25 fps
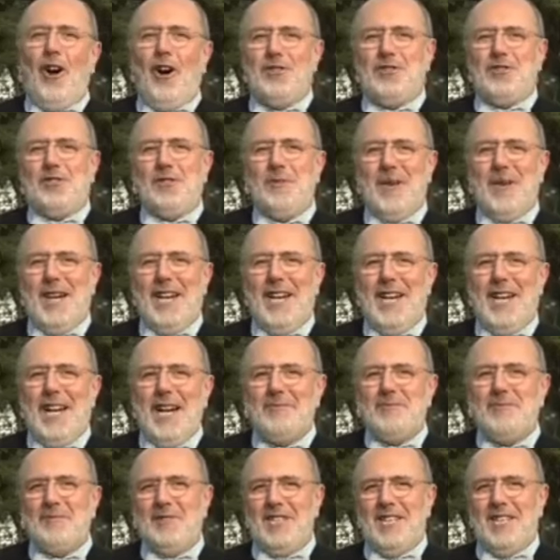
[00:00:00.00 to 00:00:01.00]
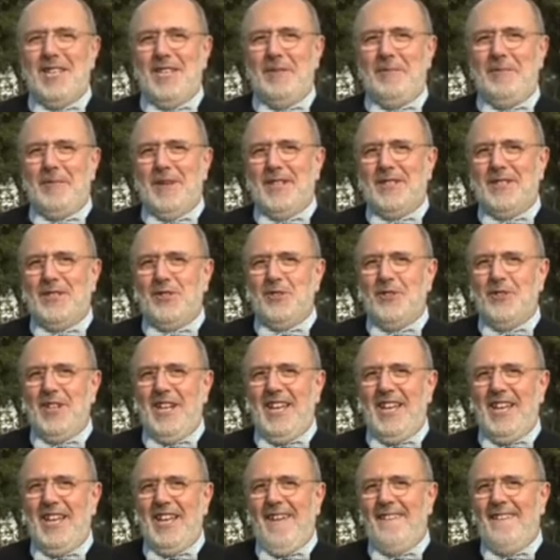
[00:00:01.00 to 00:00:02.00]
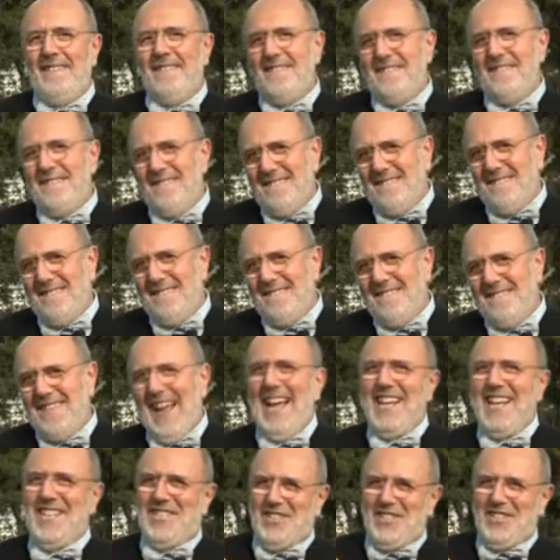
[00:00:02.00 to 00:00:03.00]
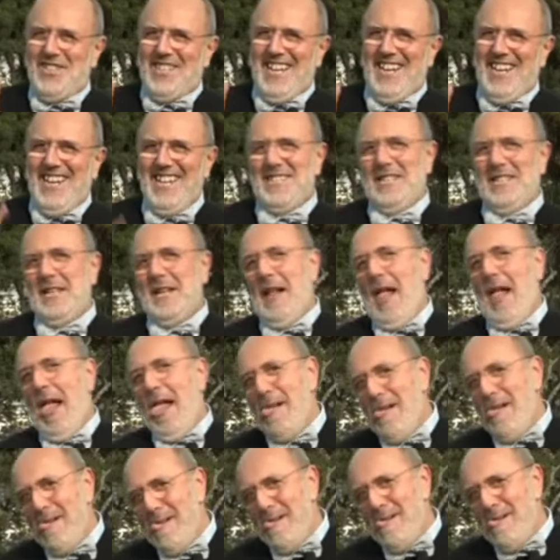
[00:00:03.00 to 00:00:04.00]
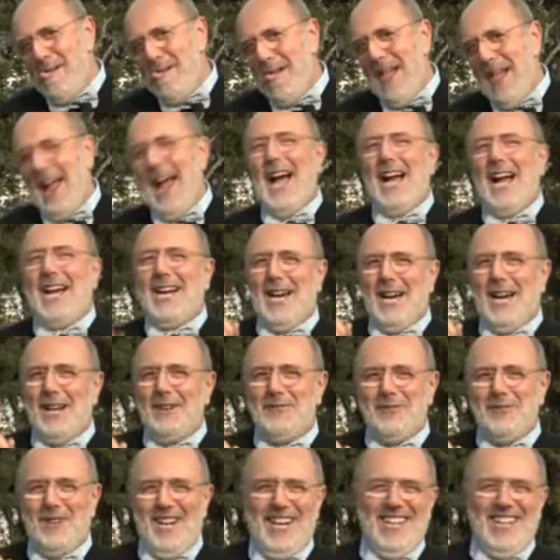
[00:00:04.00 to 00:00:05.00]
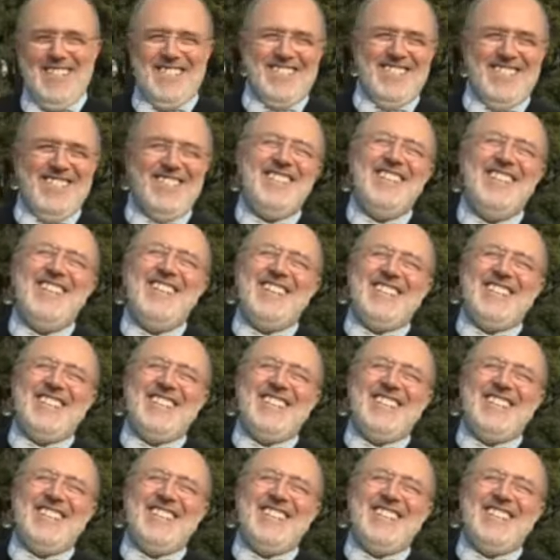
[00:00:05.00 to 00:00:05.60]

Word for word: Oggi parliamo di persone eccitate, accalurate.